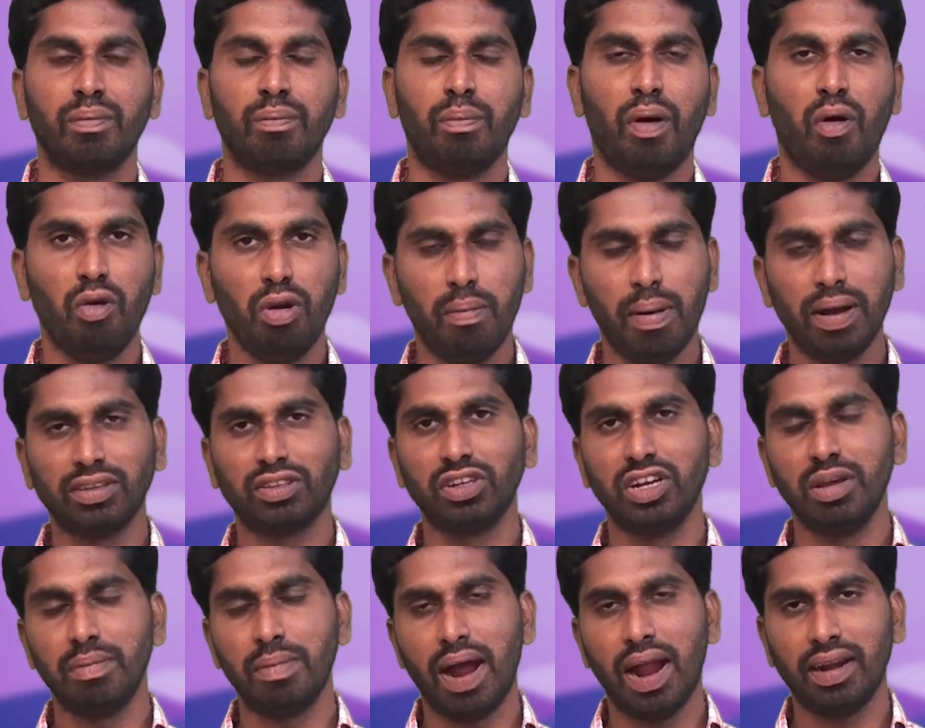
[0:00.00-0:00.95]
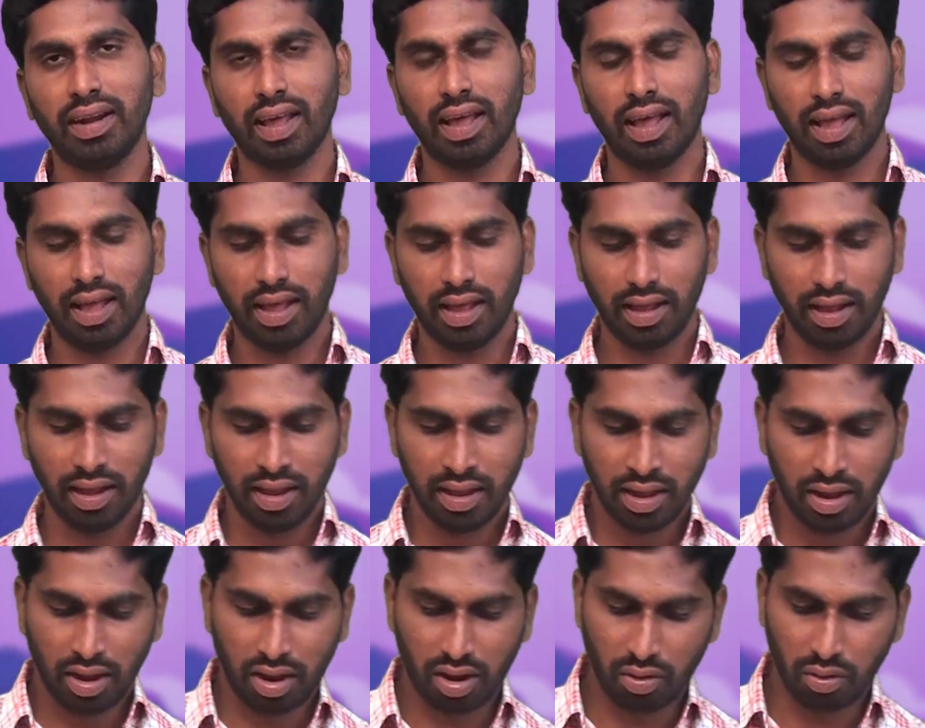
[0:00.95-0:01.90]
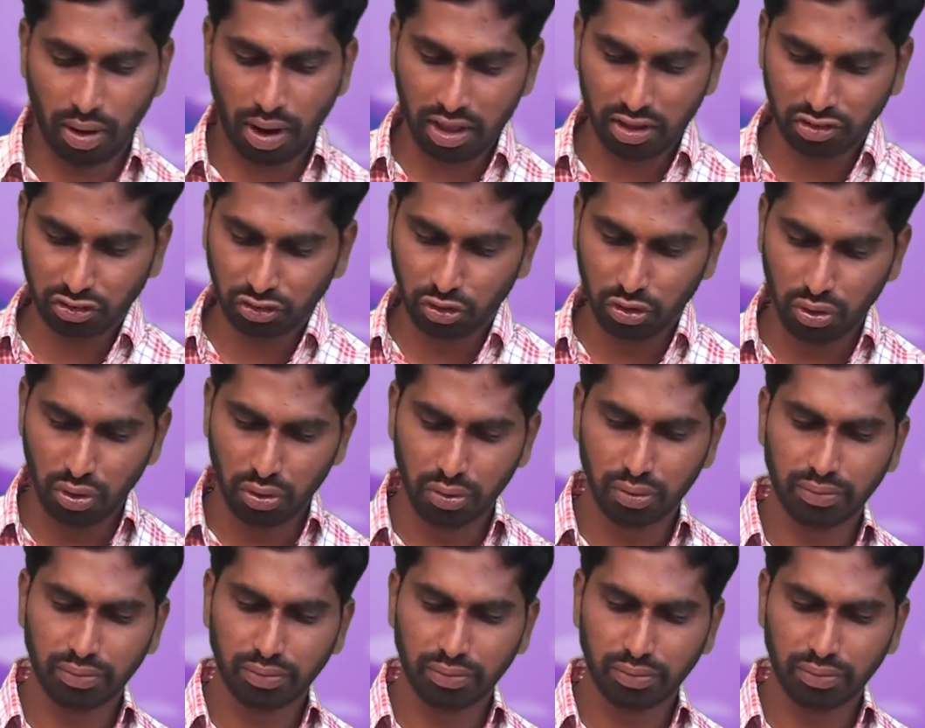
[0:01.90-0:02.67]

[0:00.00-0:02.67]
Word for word: పౌలు భక్తుడి మాట వ్రాస్తూ